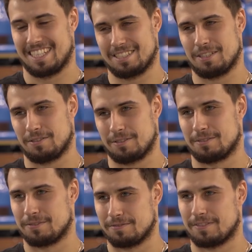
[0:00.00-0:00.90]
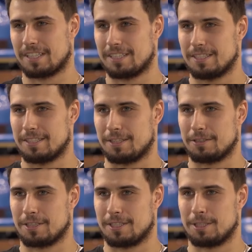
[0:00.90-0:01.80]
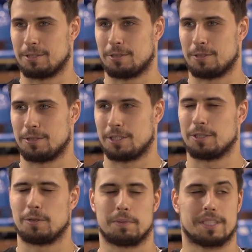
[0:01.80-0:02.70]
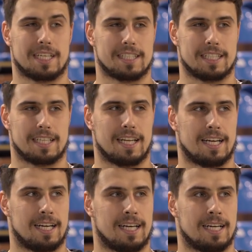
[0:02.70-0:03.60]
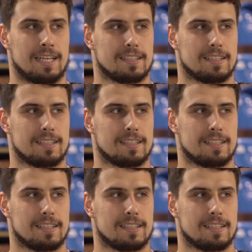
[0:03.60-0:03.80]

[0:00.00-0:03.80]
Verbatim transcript: Jest to faktycznie troszkę nie do, nie do opisania dla,